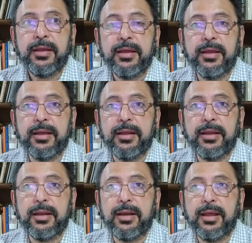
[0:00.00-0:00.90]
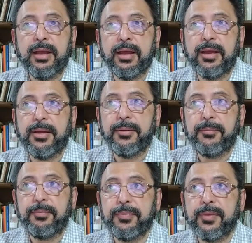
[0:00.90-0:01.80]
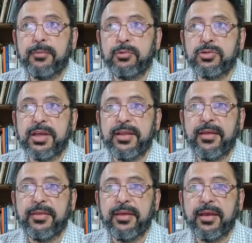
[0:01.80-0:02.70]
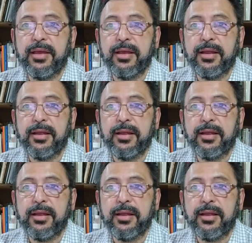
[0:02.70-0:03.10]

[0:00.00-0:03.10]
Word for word: eh, la búsqueda de